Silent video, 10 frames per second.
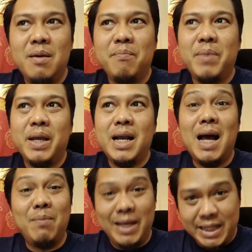เป็นคา
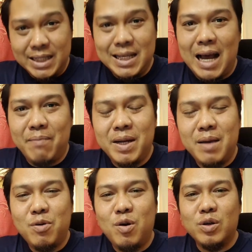บเรียนที่3นะครับ
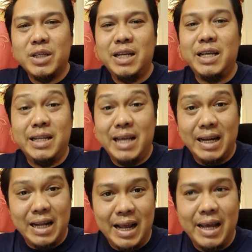ของชั้นเรียนดีแอน
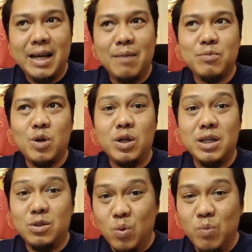นาไลซ์นะครับ ตอนหนึ่
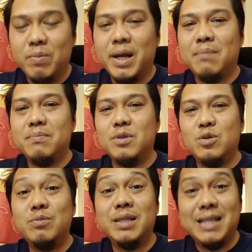งทุ่มนะครับหนึ่งทุ่
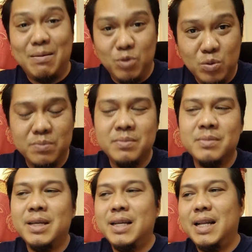มถึงสามทุ่ม
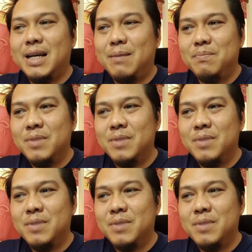นะครับ